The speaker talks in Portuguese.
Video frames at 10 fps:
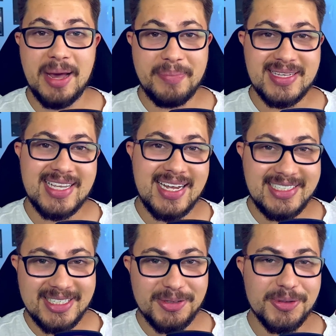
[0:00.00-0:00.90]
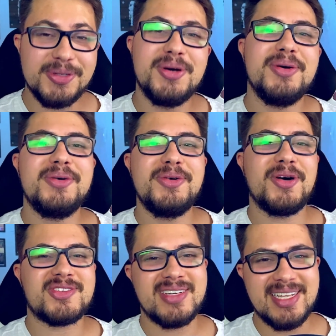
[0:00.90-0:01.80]
apesar de tudo, o
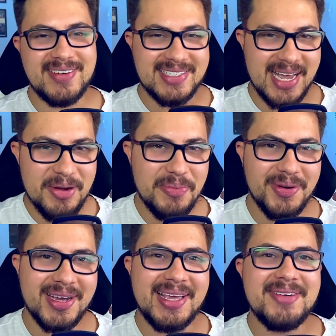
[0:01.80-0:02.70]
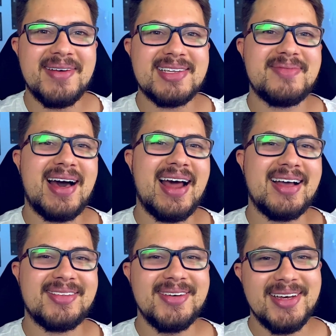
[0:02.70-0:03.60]
nosso ainda vai sair um pouquinho mais
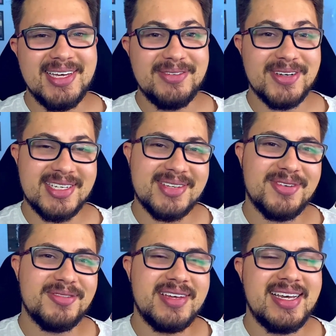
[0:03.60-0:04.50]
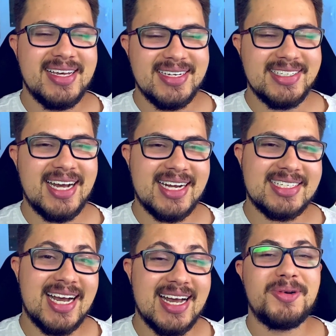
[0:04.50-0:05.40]
barato e vocês vão ver já
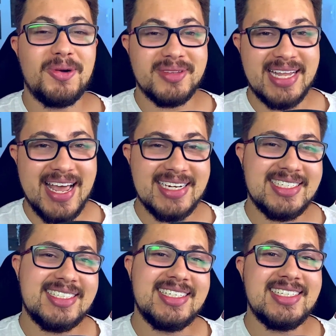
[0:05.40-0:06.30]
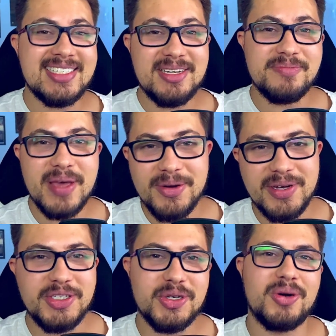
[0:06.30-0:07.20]
já com testes de desempenho
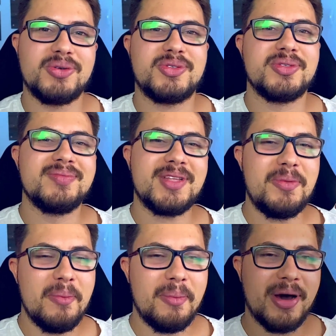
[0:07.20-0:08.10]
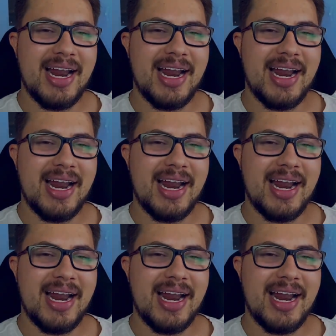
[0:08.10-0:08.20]
em jogo jogos. Então, bora